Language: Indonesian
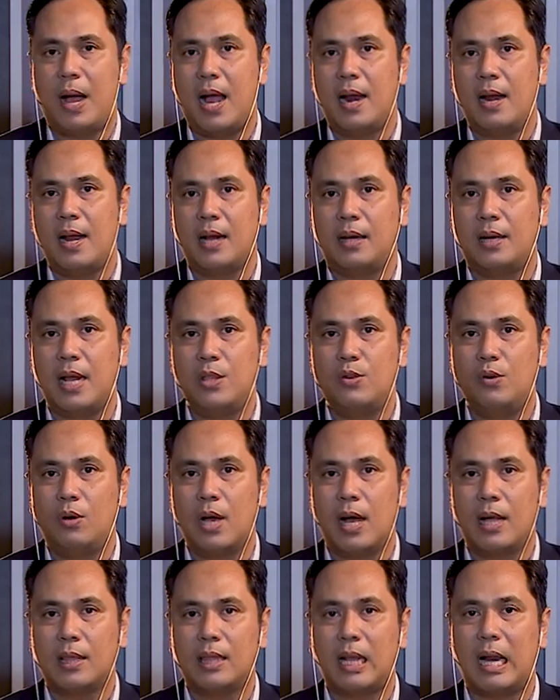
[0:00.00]
anak dan
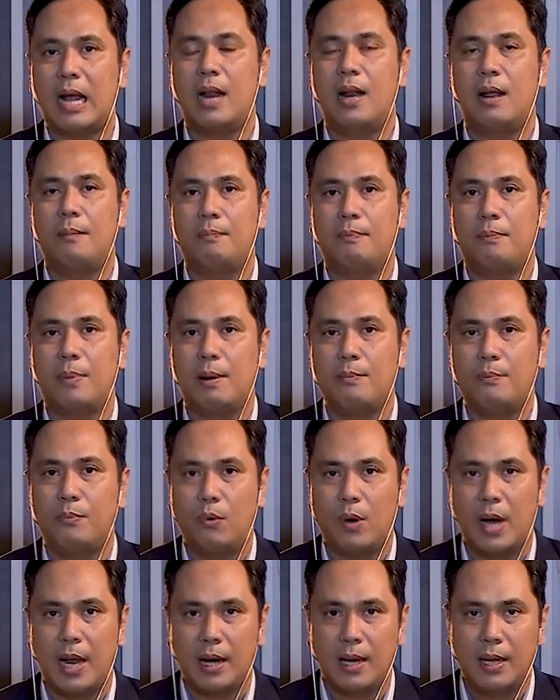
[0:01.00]
juga terhadap
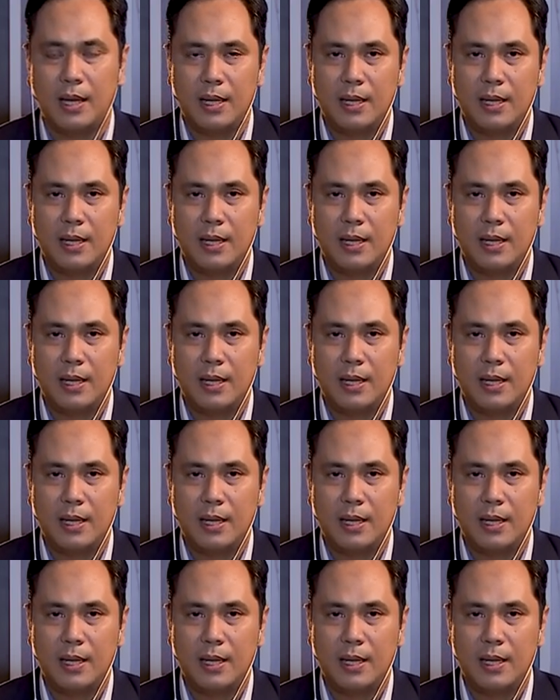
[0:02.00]
perempuan.